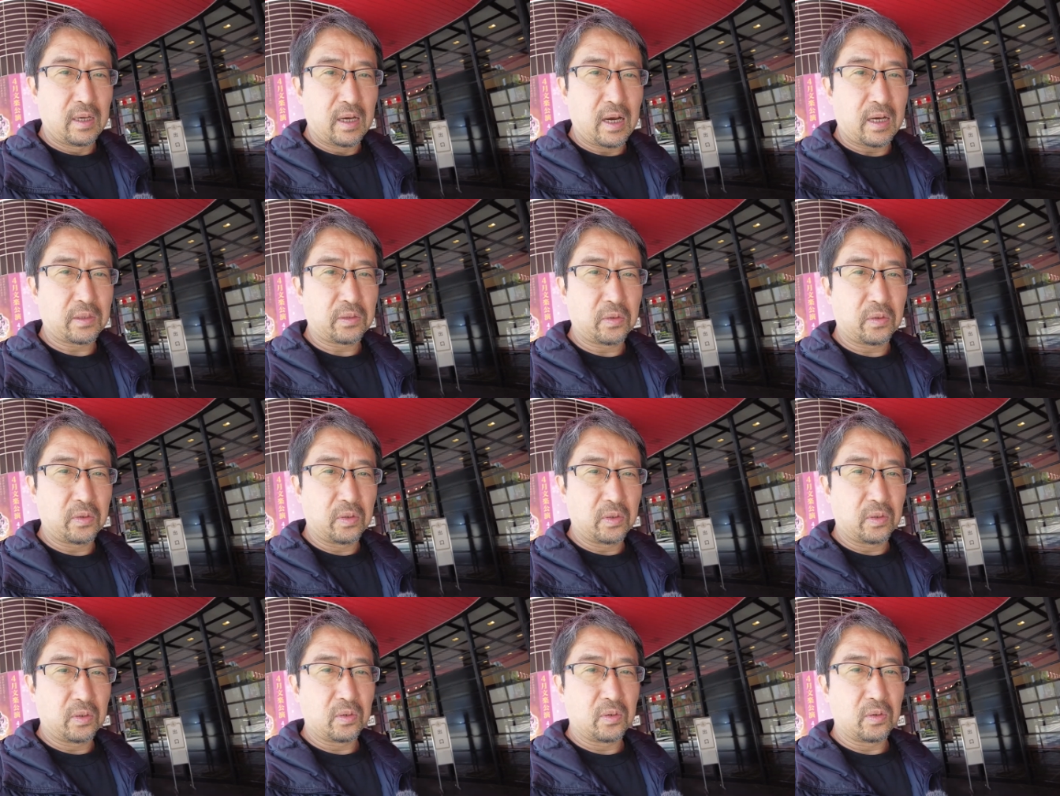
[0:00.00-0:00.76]
あと、
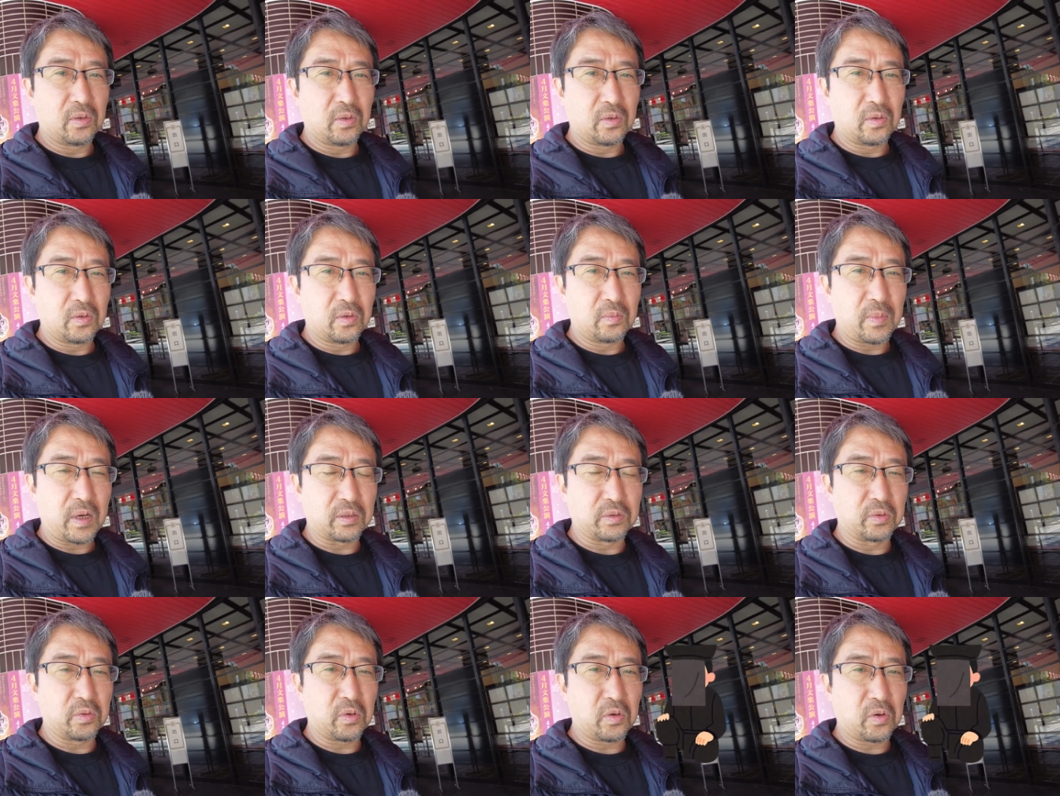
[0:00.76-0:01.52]
おまあ、
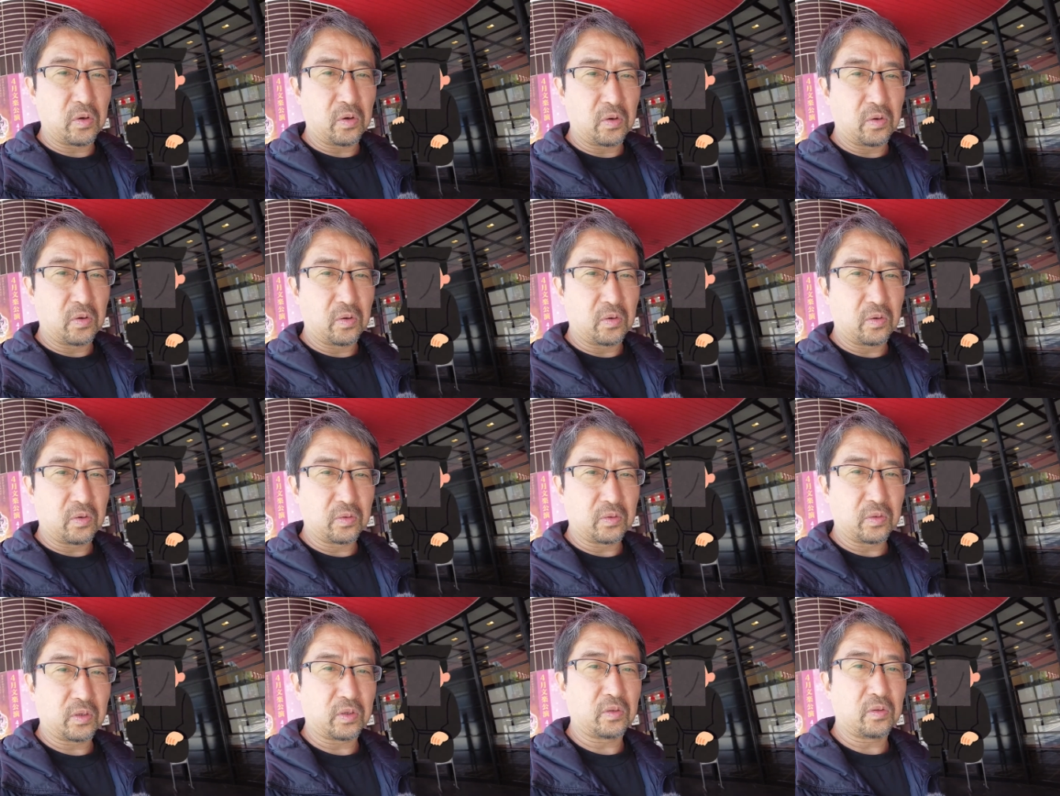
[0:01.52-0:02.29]
黒子
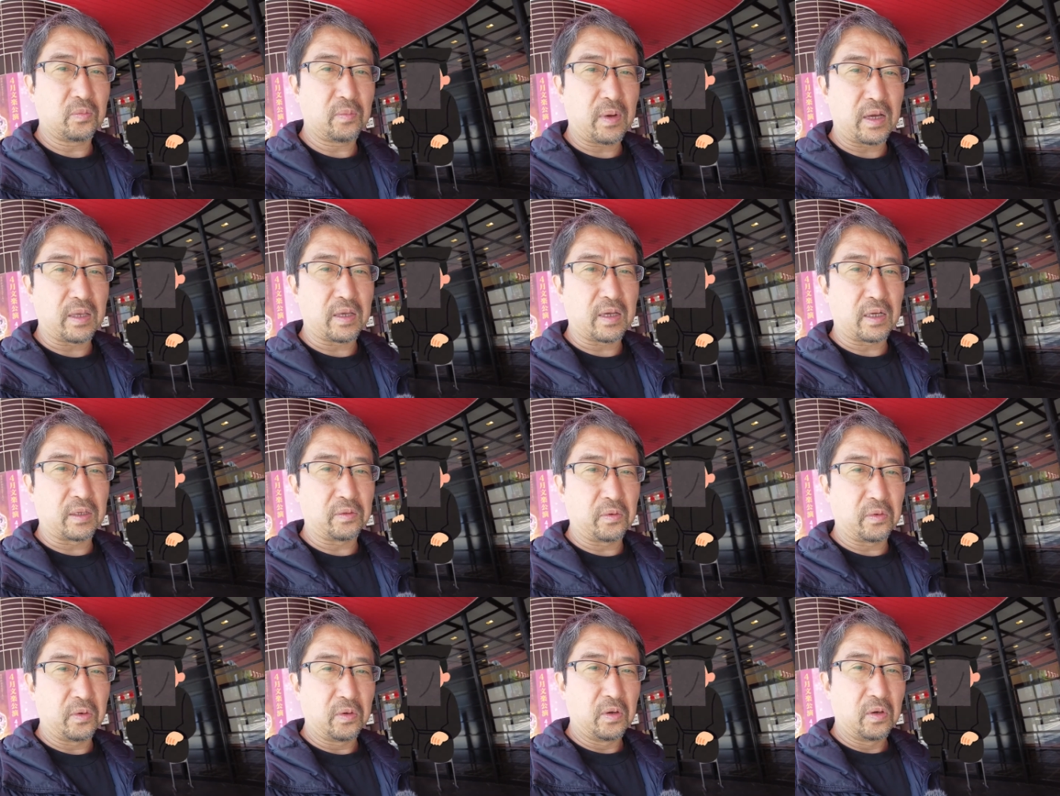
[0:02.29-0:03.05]
の人、まあ、イカ
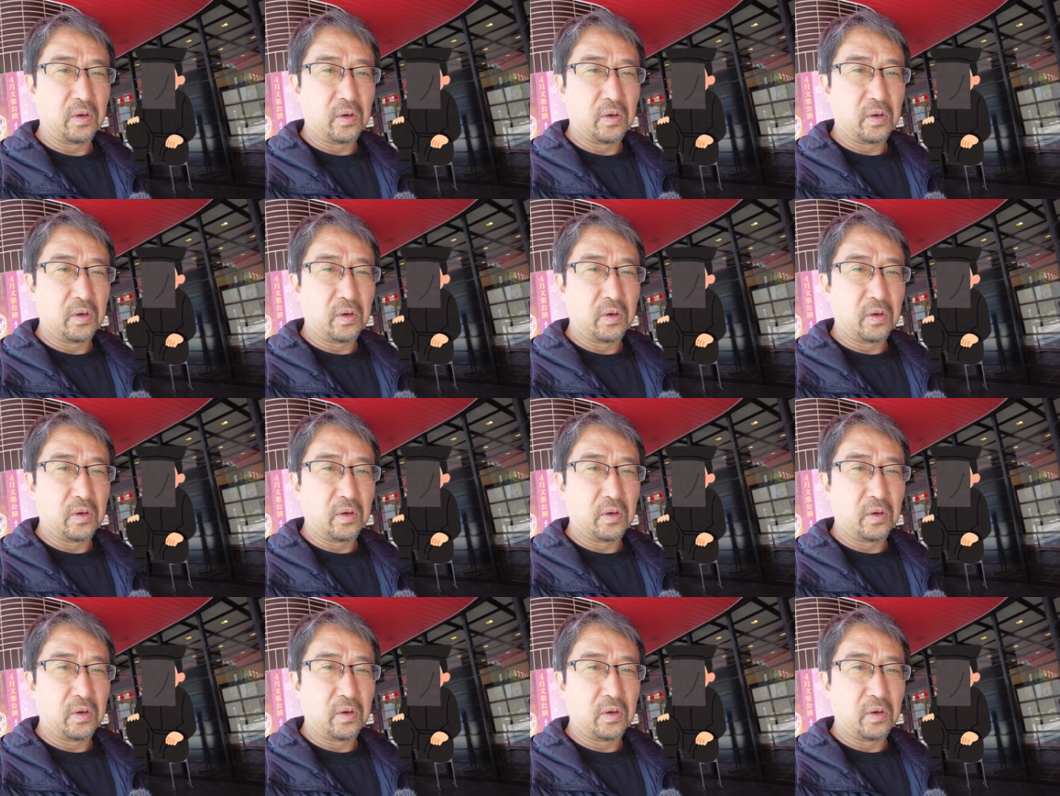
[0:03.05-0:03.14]
の